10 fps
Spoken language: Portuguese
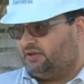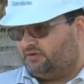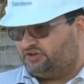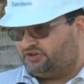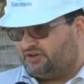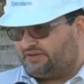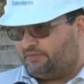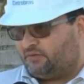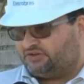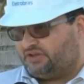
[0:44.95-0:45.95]
Então a gente tem que
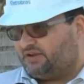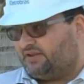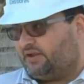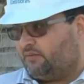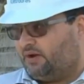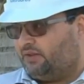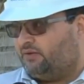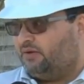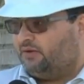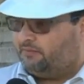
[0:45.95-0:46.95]
saber quais técnicas adequadas